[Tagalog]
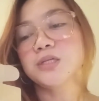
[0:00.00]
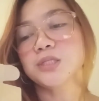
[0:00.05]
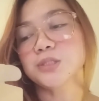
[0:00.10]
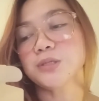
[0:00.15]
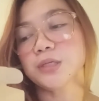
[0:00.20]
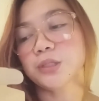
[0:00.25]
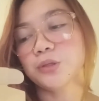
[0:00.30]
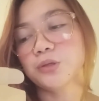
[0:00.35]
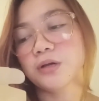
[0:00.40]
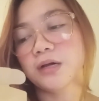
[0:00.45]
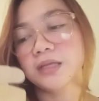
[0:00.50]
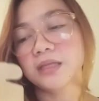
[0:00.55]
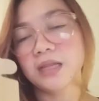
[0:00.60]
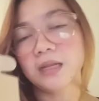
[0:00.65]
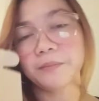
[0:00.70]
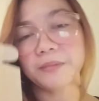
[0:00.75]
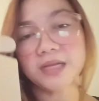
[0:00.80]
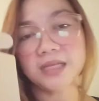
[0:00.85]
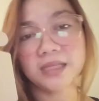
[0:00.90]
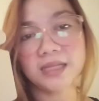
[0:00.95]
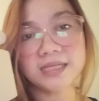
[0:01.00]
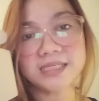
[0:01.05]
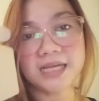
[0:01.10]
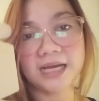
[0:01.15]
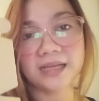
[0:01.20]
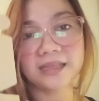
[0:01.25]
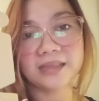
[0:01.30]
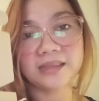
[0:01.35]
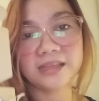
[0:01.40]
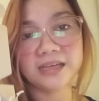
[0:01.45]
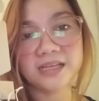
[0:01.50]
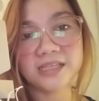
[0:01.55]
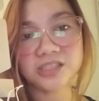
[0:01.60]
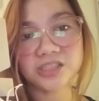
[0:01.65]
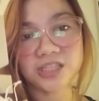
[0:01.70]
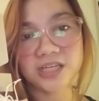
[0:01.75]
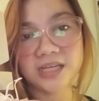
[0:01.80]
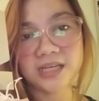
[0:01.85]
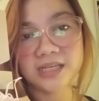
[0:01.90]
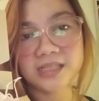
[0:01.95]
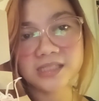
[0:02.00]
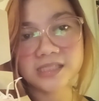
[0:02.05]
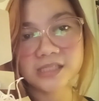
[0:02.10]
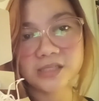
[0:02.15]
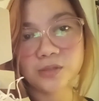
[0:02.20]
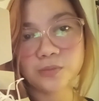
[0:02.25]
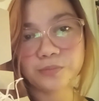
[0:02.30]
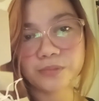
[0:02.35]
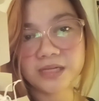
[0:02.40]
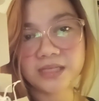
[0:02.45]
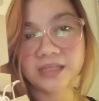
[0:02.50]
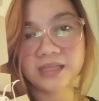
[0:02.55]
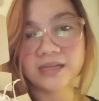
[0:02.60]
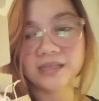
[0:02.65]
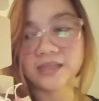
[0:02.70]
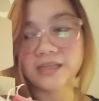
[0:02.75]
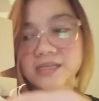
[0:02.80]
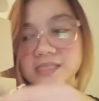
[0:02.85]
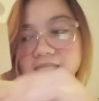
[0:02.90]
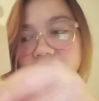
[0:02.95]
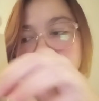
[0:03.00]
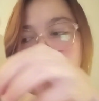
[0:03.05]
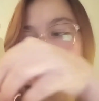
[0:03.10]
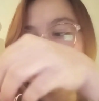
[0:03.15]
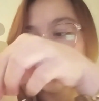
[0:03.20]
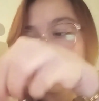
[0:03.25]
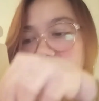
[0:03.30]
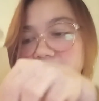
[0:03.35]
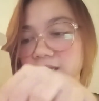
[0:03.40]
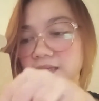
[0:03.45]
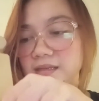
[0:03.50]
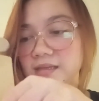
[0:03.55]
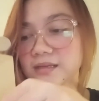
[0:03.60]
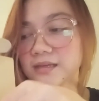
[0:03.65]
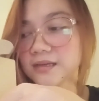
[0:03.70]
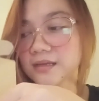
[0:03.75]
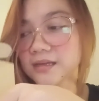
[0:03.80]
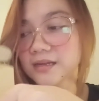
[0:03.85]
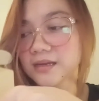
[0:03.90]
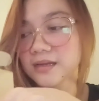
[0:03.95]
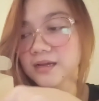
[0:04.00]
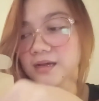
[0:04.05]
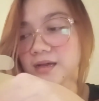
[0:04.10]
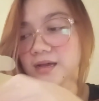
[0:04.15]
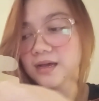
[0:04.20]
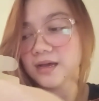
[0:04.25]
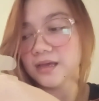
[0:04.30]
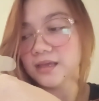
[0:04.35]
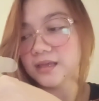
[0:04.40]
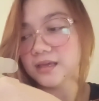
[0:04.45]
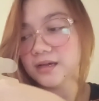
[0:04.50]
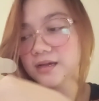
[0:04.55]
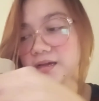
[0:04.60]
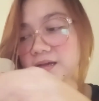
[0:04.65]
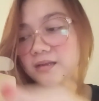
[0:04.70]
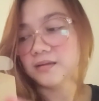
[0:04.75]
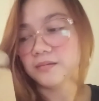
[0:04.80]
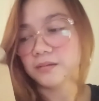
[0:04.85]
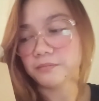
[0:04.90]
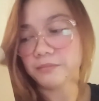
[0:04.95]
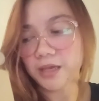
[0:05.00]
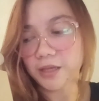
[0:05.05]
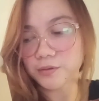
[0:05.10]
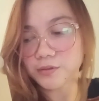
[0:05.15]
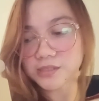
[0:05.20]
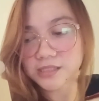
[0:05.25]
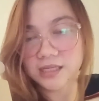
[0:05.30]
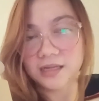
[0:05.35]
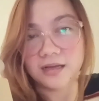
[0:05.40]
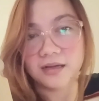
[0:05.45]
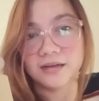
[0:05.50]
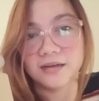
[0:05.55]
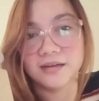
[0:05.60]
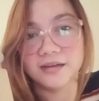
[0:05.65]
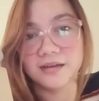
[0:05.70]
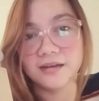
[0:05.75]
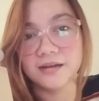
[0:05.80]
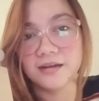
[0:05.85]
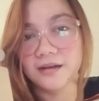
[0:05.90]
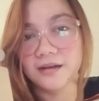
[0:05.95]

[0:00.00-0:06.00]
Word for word: So, ito yung kanilang pinadala sa akin. 3 shades yung pinadala nila sa akin. Ayan. Meron silang